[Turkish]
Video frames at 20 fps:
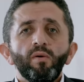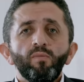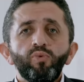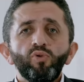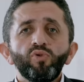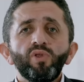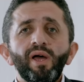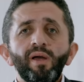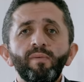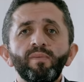
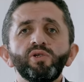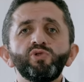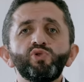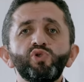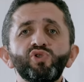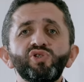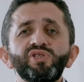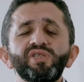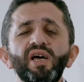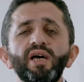Burada hemen
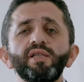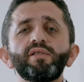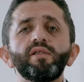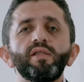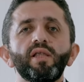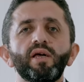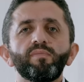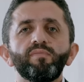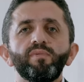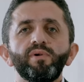şu kısa
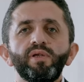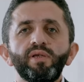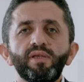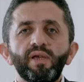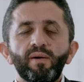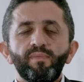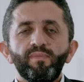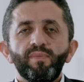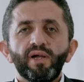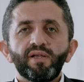hatırlatmayı
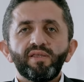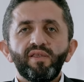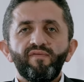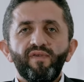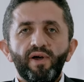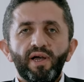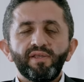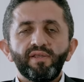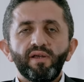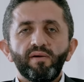yapmakta
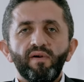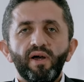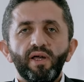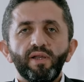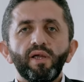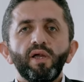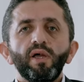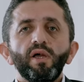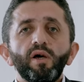fayda var.